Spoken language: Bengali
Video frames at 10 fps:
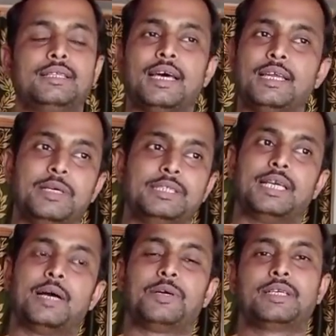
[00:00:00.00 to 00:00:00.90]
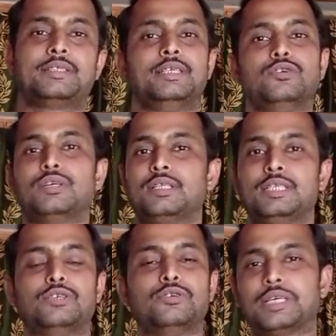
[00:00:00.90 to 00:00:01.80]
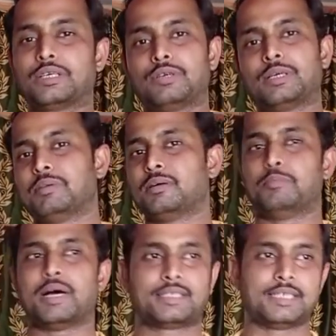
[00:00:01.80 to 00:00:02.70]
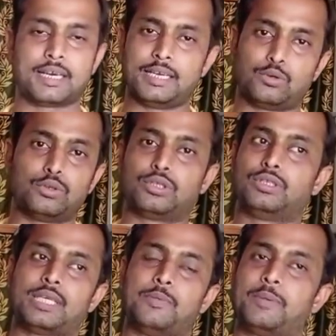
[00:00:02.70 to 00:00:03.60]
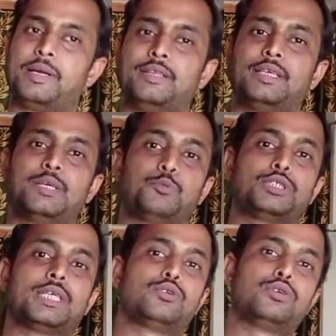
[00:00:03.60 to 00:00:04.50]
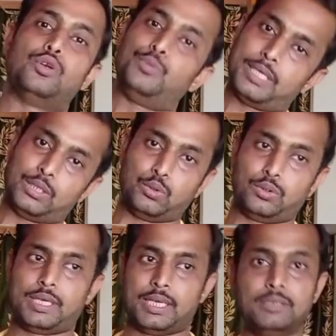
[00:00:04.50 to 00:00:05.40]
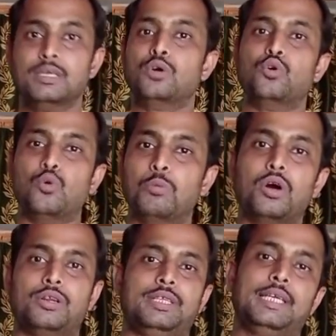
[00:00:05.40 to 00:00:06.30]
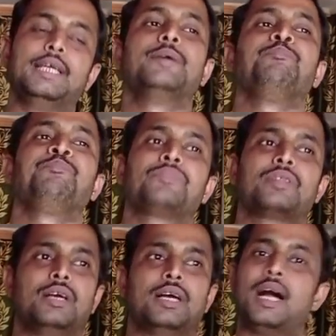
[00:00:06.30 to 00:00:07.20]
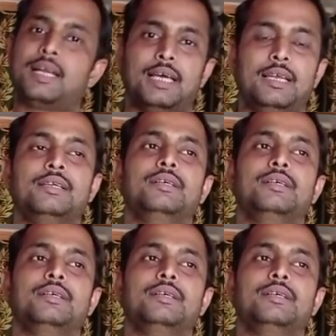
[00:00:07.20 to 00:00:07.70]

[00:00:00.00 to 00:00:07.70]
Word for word: তারই মাঝে আমাকে তিন ঘন্টা তিন ঘন্টা করে বাস জার্নি করতে হচ্ছে আমার বাড়ি থেকে পঁচাত্তর কিলোমিটার দূর এই হিমগড় থেকে ঘাটাল